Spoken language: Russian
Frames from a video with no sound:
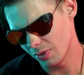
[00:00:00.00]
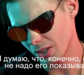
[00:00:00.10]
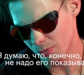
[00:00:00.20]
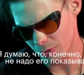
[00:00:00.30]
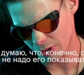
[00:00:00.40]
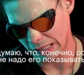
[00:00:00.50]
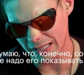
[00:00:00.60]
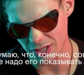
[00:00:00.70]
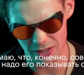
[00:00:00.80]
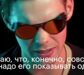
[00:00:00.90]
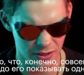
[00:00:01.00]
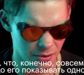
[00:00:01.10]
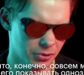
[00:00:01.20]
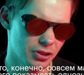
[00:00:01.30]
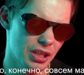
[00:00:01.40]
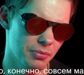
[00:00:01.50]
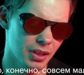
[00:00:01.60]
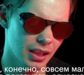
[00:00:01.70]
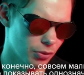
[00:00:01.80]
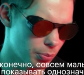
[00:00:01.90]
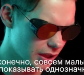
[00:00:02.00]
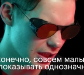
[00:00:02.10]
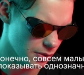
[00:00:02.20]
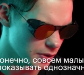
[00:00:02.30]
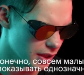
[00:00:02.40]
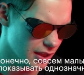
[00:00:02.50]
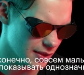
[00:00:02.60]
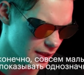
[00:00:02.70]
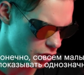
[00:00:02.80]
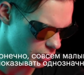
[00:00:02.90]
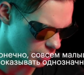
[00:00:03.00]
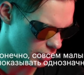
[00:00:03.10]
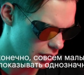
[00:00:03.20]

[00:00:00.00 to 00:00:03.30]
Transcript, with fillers: Ну, я думаю, что, конечно, совсем малышам не надо его показывать однозначно.